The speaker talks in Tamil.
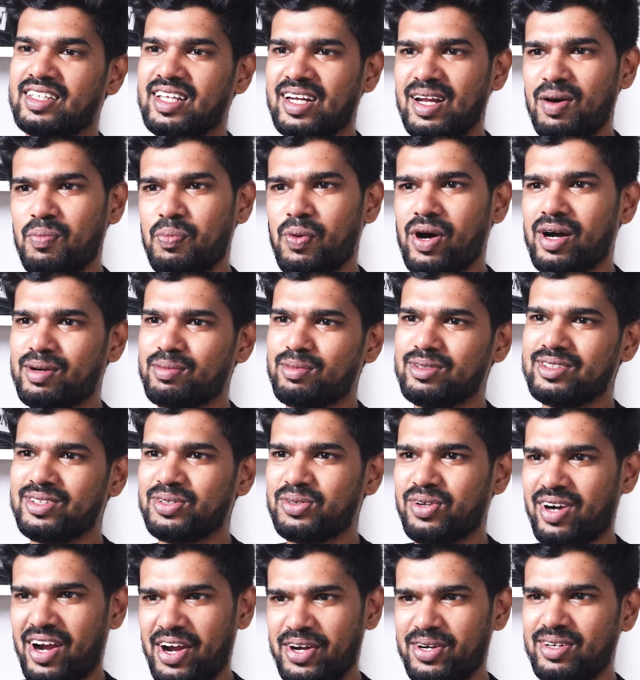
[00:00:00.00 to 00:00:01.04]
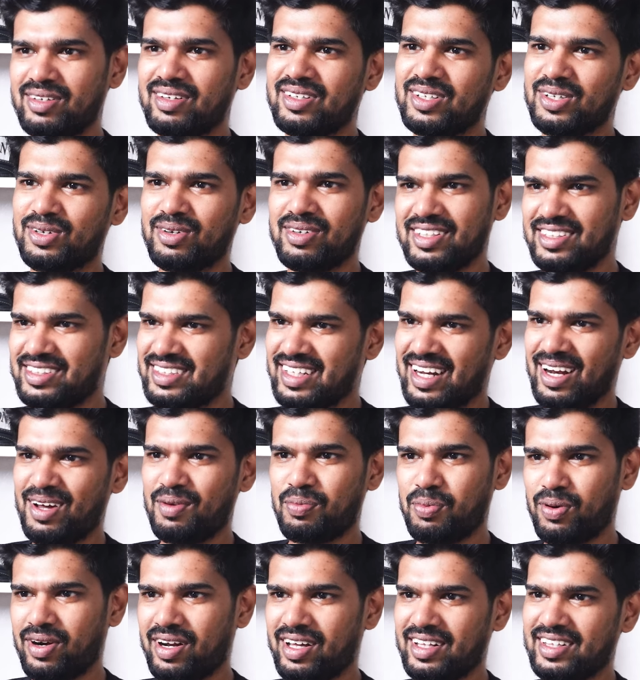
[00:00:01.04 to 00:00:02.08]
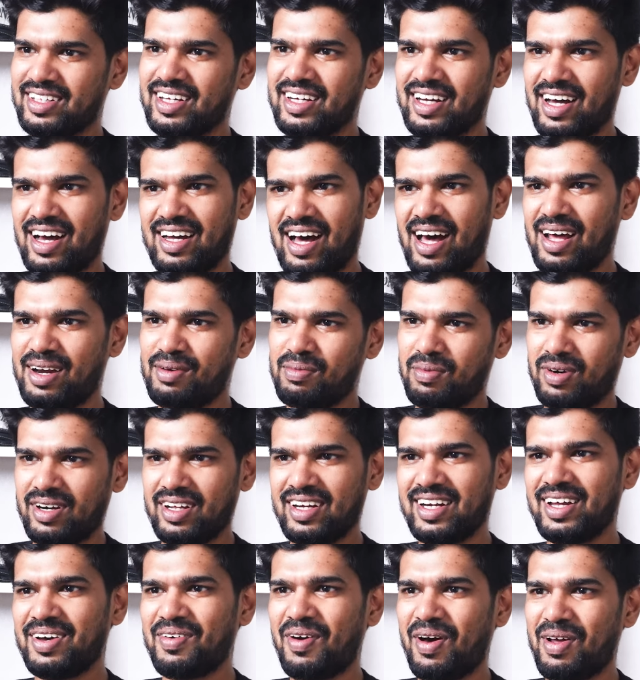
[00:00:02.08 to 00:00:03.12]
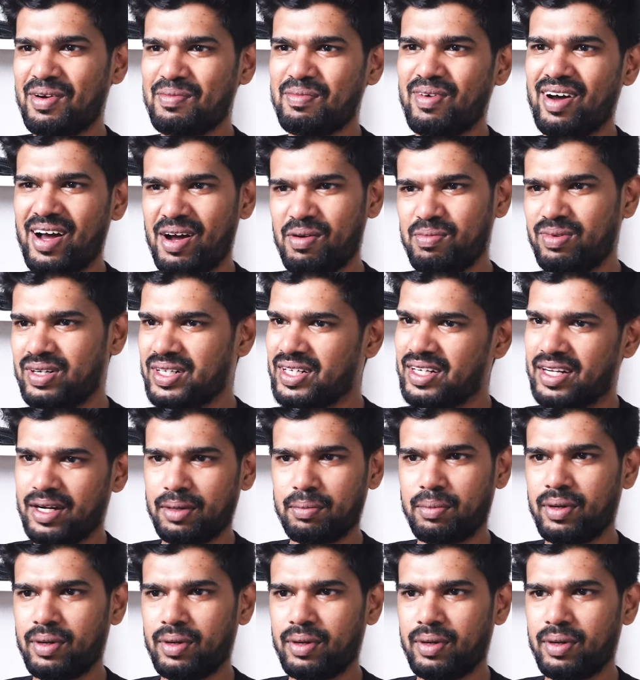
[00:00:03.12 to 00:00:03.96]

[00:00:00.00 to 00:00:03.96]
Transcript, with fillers: இதெல்லாம் பார்க்கும்போது ஒரு ஐநூறு கோடி செலவு பண்ணால் தான் ஆறு மெடலே வருமா அப்படின்ற